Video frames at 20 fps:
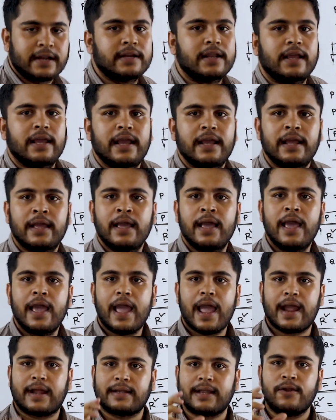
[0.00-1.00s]
একটাকে
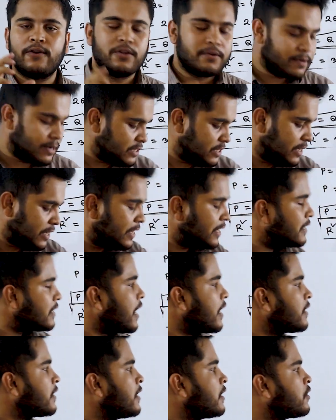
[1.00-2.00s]
একটা ইউনিভার্সিটিকে
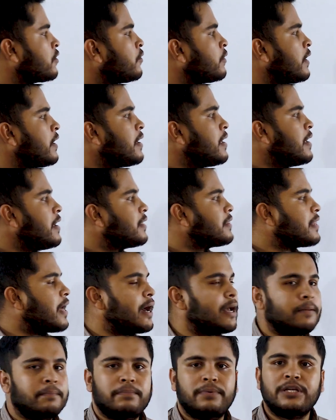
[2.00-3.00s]
টার্গেট করে
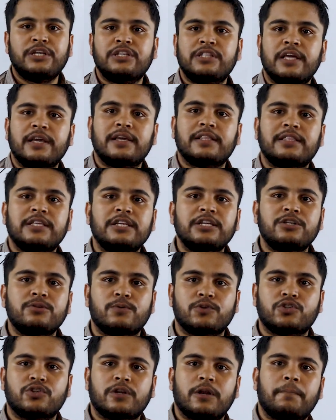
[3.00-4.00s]
তার বিশ থেকে তিরিশ
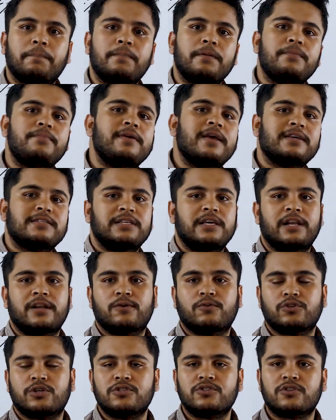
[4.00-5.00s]
বছরের প্রিভিয়াস
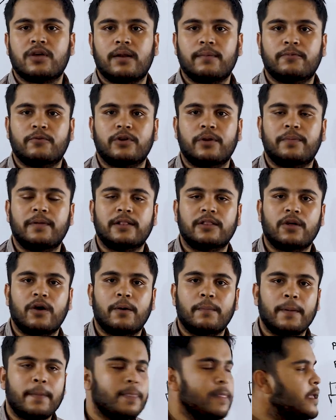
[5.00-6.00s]
ইয়ারের কোয়েশন সলভ করে ফেলতে
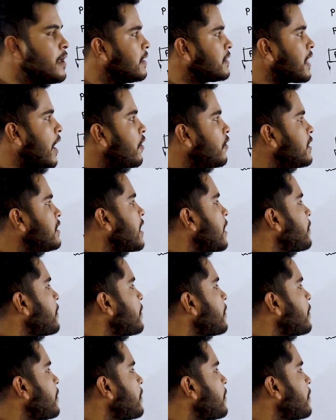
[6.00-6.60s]
হবে তাহলে